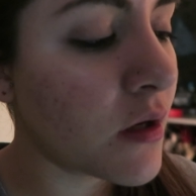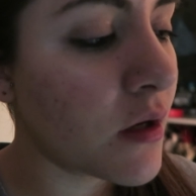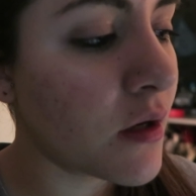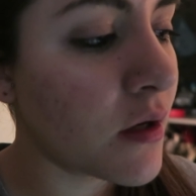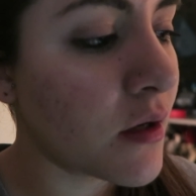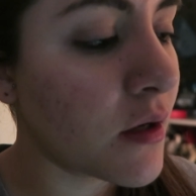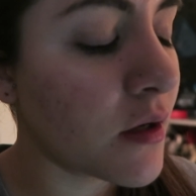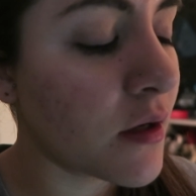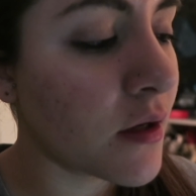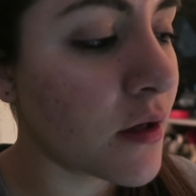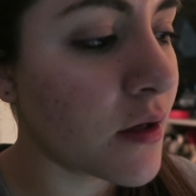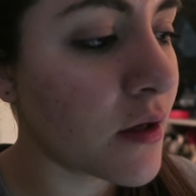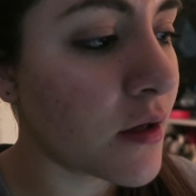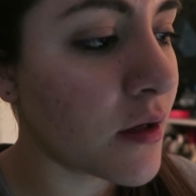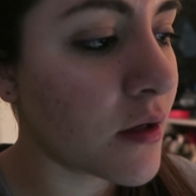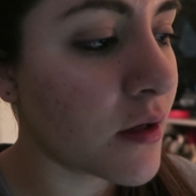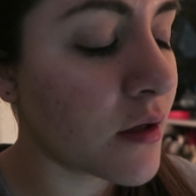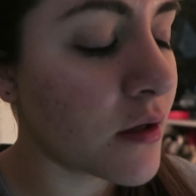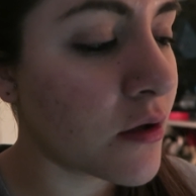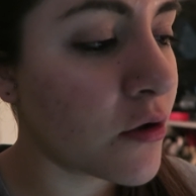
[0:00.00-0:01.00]

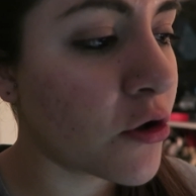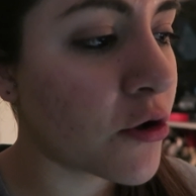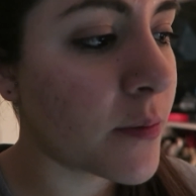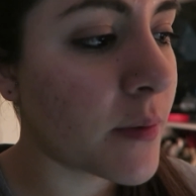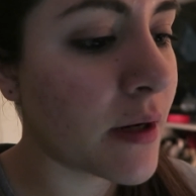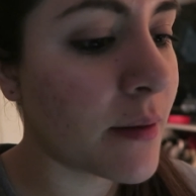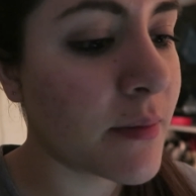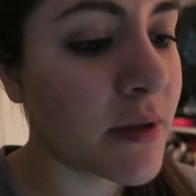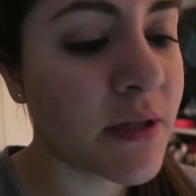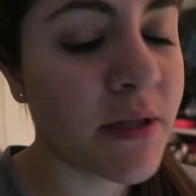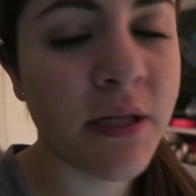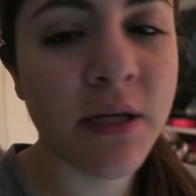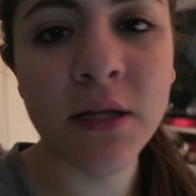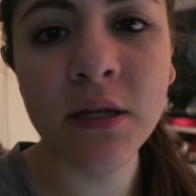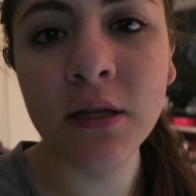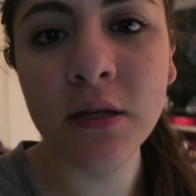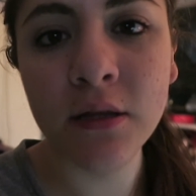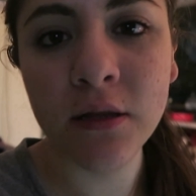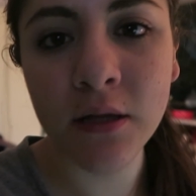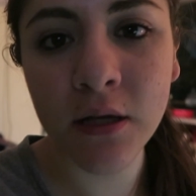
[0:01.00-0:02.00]
eh,
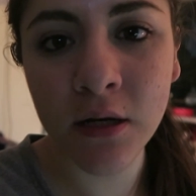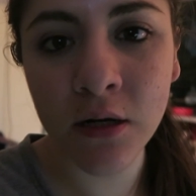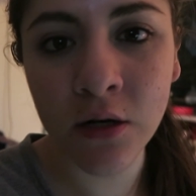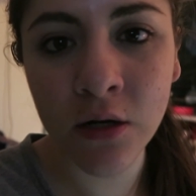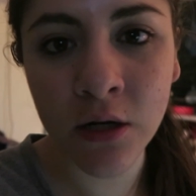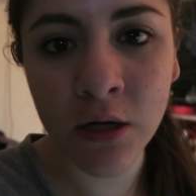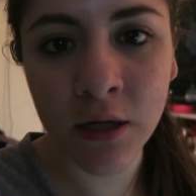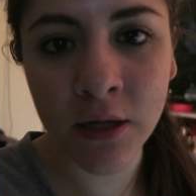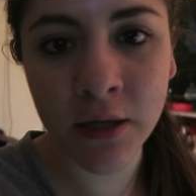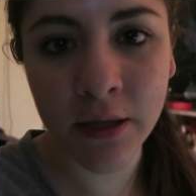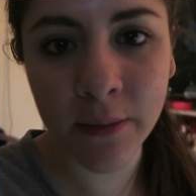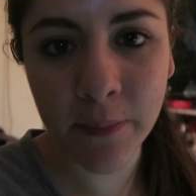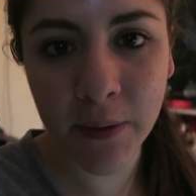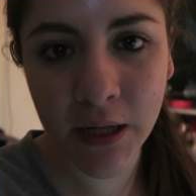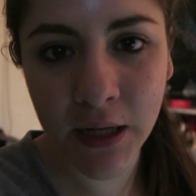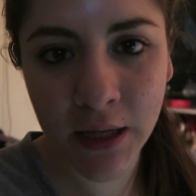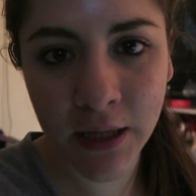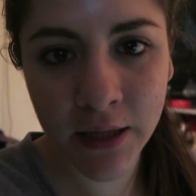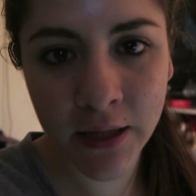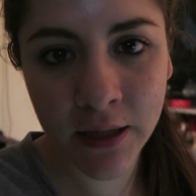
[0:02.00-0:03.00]
normalmente de la
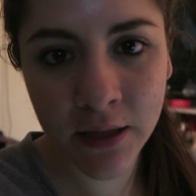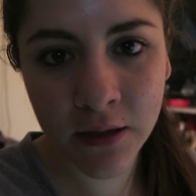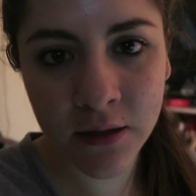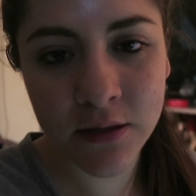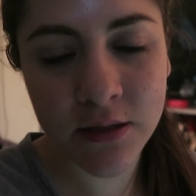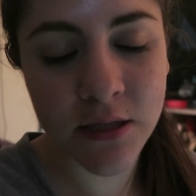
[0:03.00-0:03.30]
depilada,